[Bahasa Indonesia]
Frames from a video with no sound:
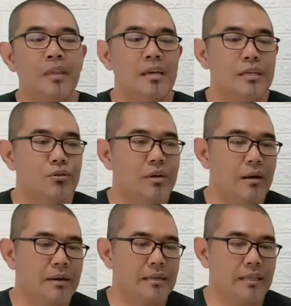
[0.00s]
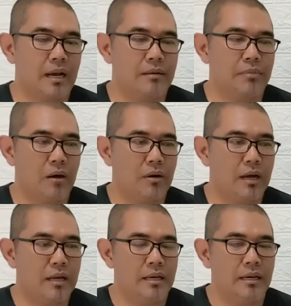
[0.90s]
juga mengatakan
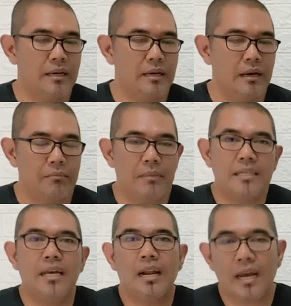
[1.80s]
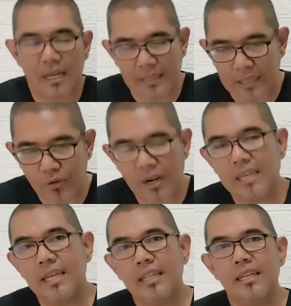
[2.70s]
bahwa masyarakat atau
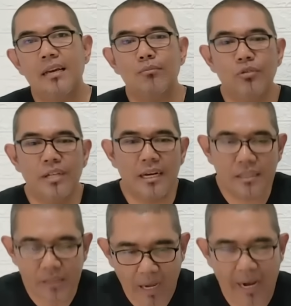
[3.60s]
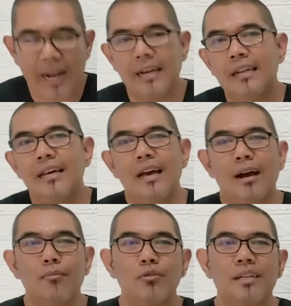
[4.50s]
rakyat ini kemudian ditekan,
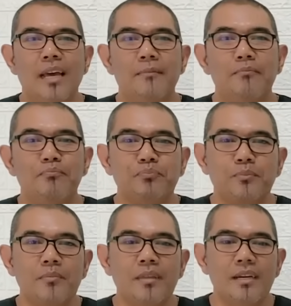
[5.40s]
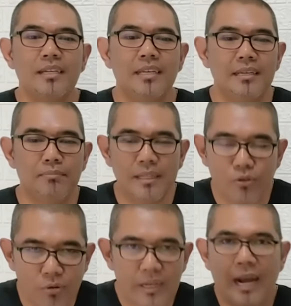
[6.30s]
kemudian
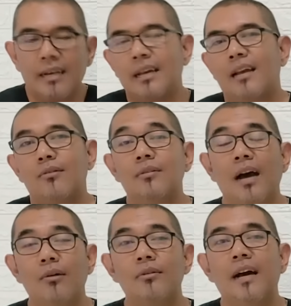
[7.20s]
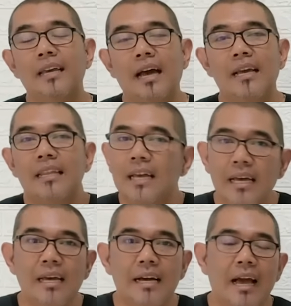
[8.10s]
dibenturkan dengan undang-undang yang
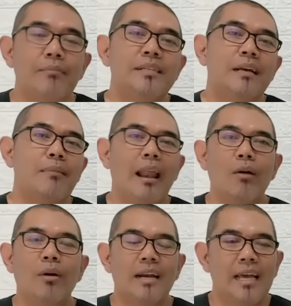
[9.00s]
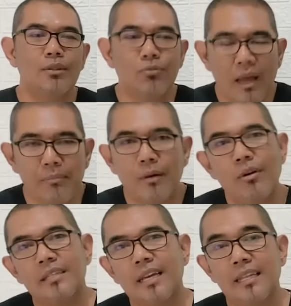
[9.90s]
akhirnya nggak bisa melawan. Nah itulah
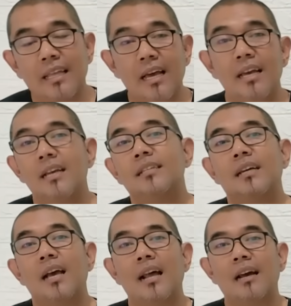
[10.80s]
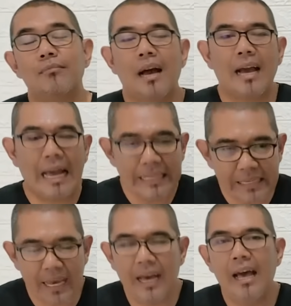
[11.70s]
penguasa kita sekarang.
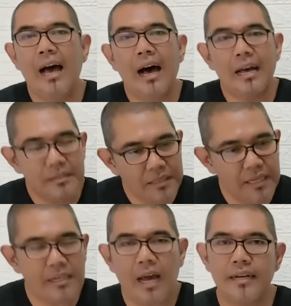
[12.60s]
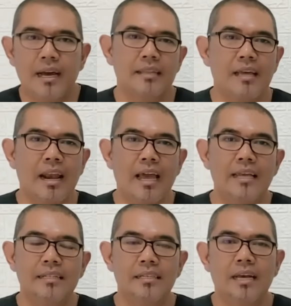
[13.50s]
Makanya tidak ada kata
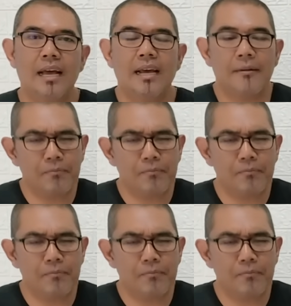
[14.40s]
lain sekarang